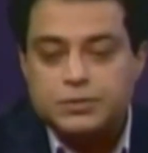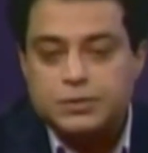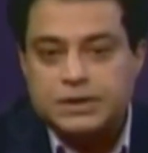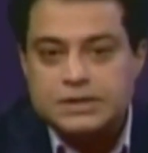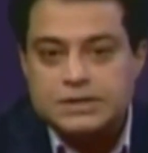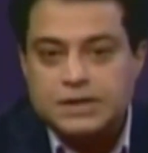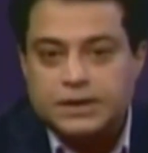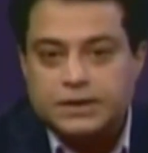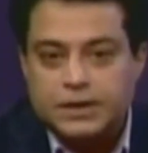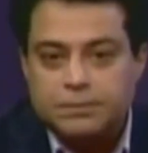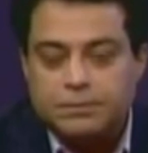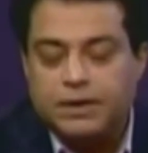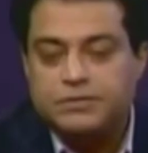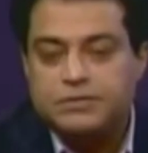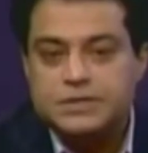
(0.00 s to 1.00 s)
फंक्शुई
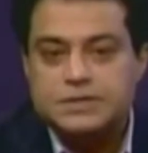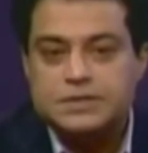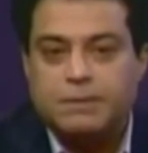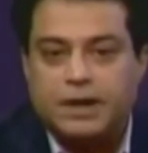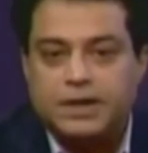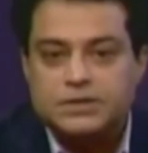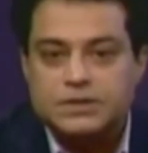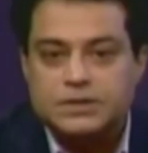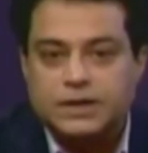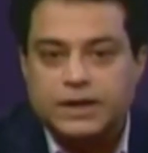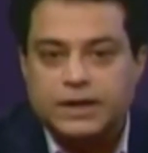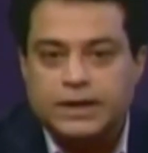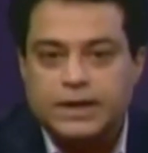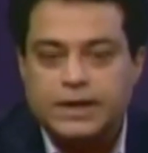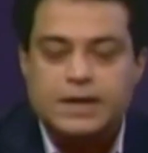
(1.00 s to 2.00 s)
कंसल्टेंट पलवी जी से बातचीत
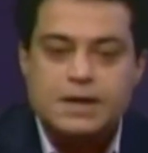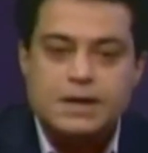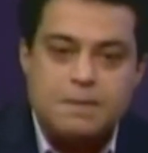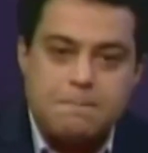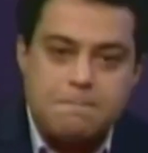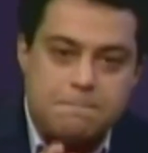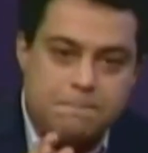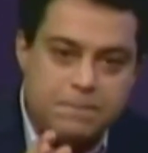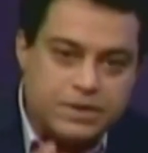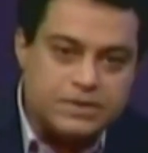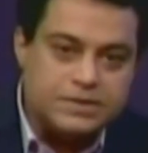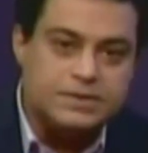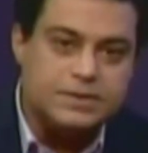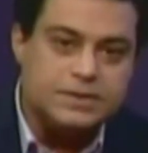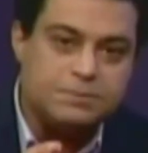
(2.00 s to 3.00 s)
करेंगे
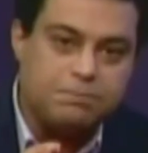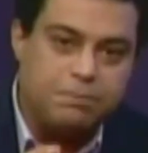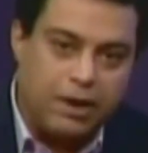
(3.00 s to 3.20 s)
बिजनेस